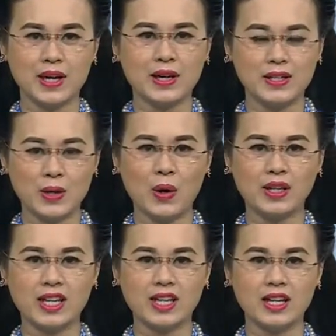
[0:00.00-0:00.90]
Dù hội
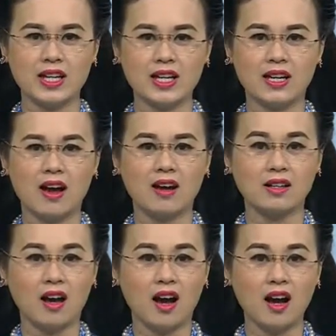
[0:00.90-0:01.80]
nghị còn
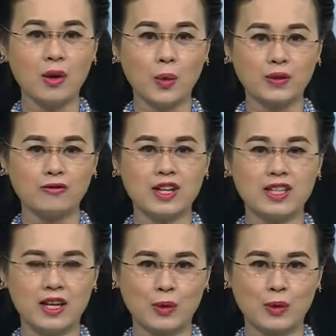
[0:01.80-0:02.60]
có ủy viên dự